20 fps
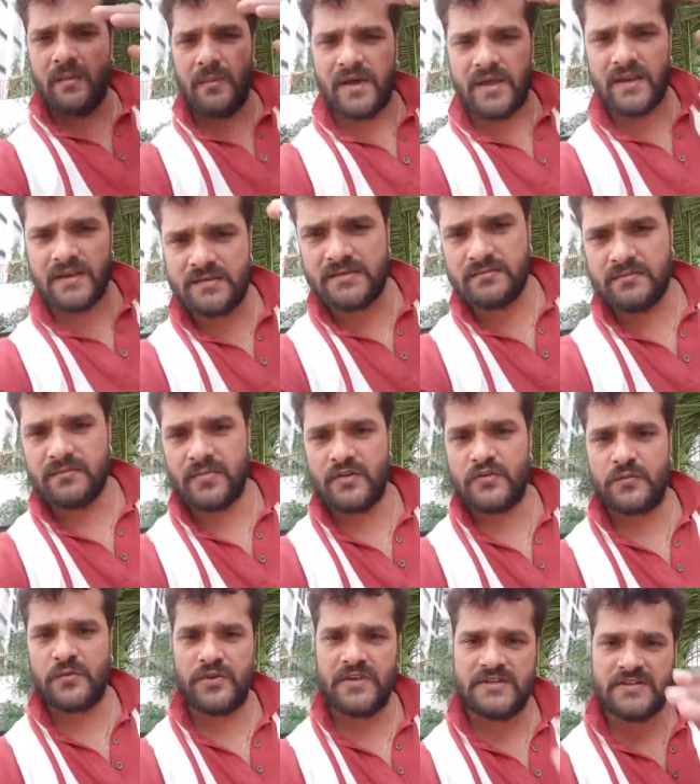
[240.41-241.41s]
हमारे
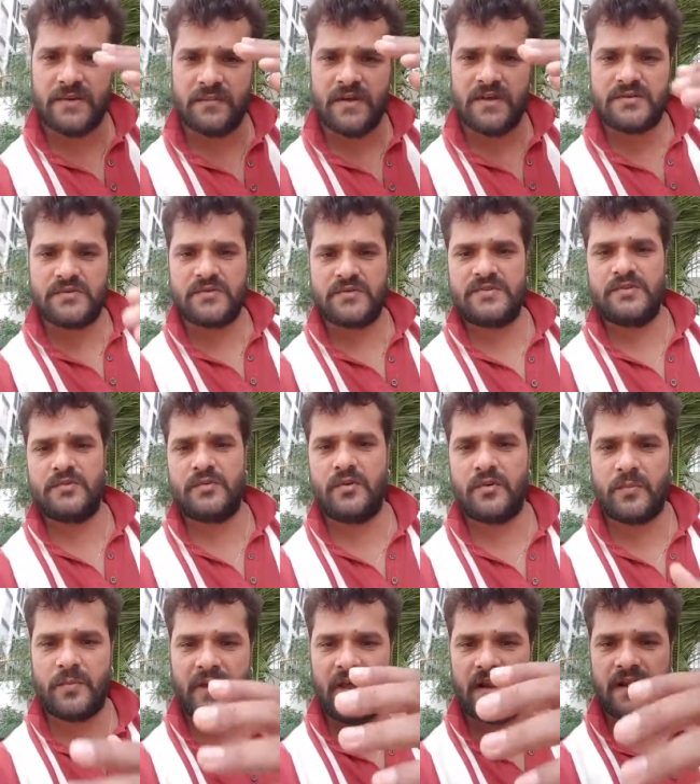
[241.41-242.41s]
भोजपुरी समाज को जो
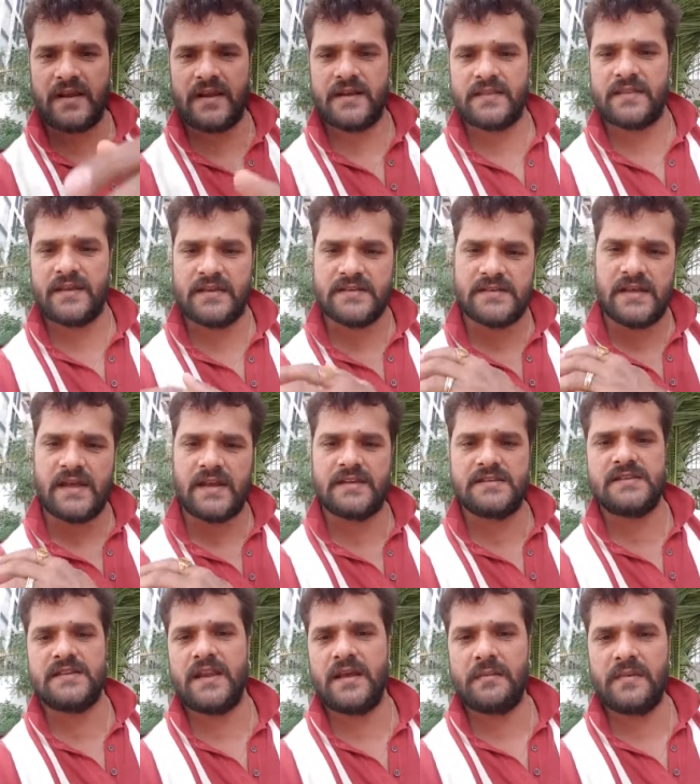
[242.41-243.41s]
लोग प्यार करते हैं
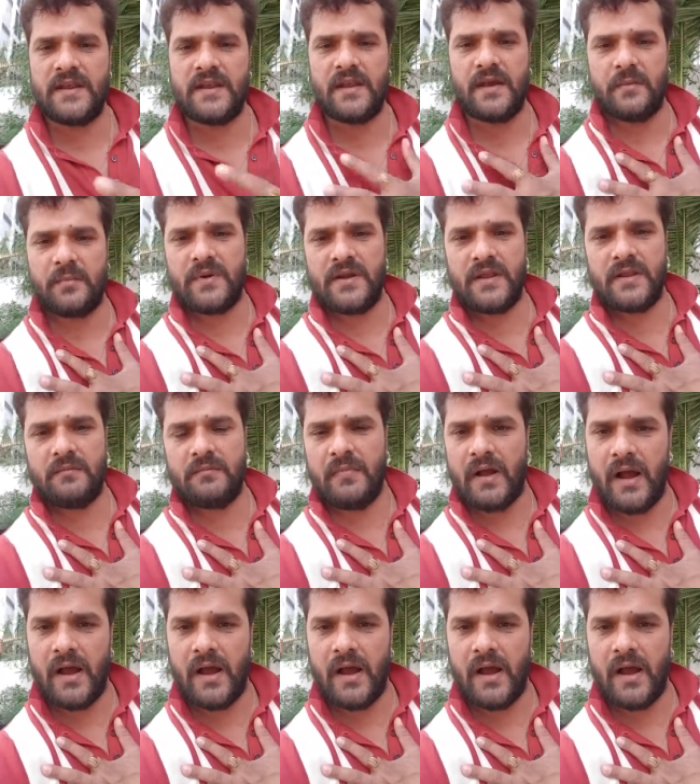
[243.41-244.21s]
सारे जिला मेरे अपने